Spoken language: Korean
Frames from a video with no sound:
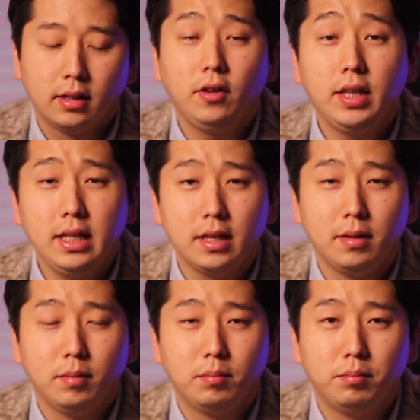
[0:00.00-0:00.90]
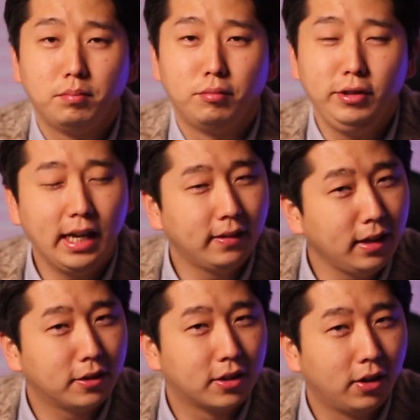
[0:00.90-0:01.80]
그런데 이제 문제가
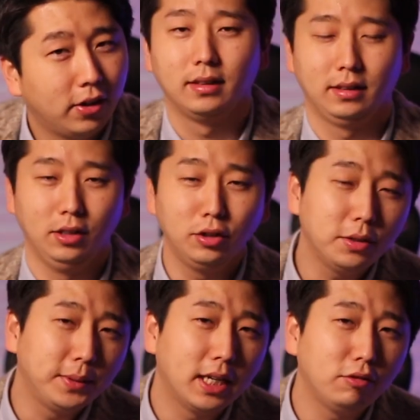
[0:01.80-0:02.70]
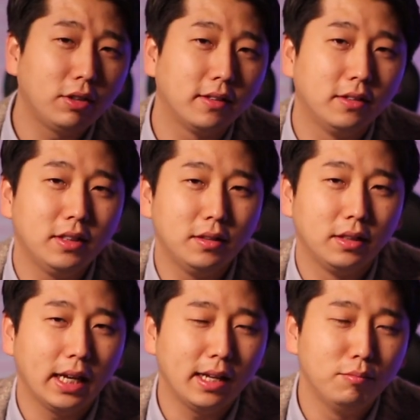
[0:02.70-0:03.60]
생겼죠. 여지없이 한국에서는
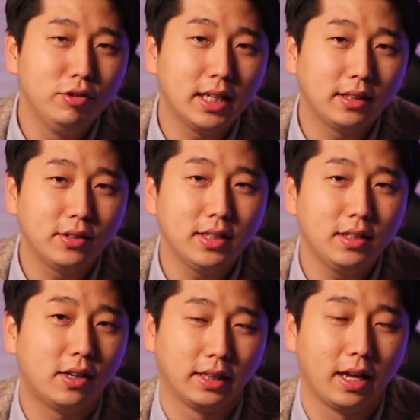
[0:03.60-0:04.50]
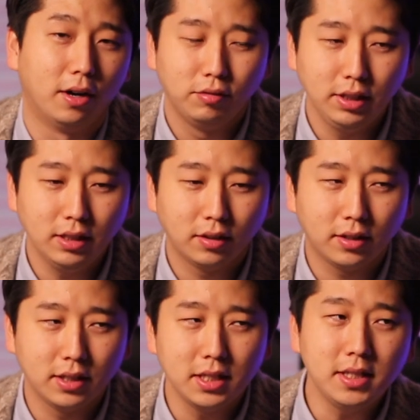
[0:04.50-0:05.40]
약간 문제가 터지는 것 같아요. 우리는
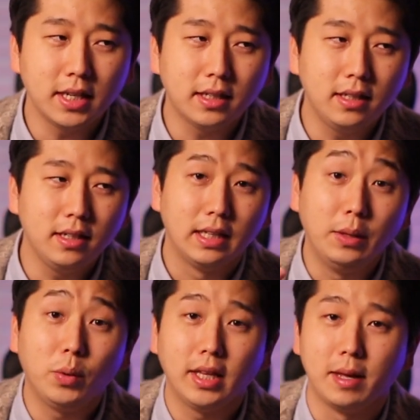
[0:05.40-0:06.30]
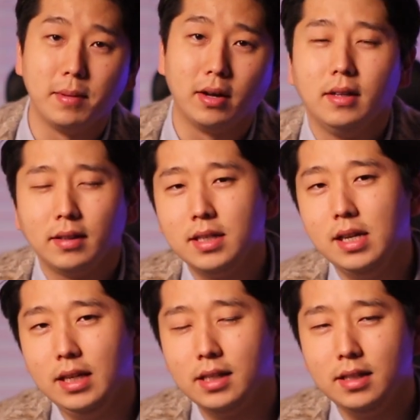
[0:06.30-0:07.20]
어떤 신차를 내놓게 되면
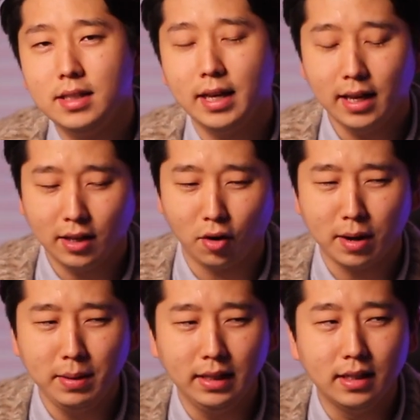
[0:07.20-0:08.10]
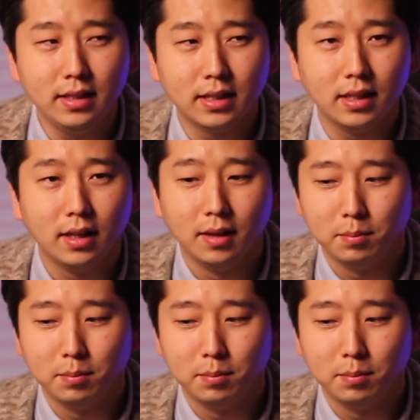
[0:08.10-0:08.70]
사실 이 신차에 결함이 있는지,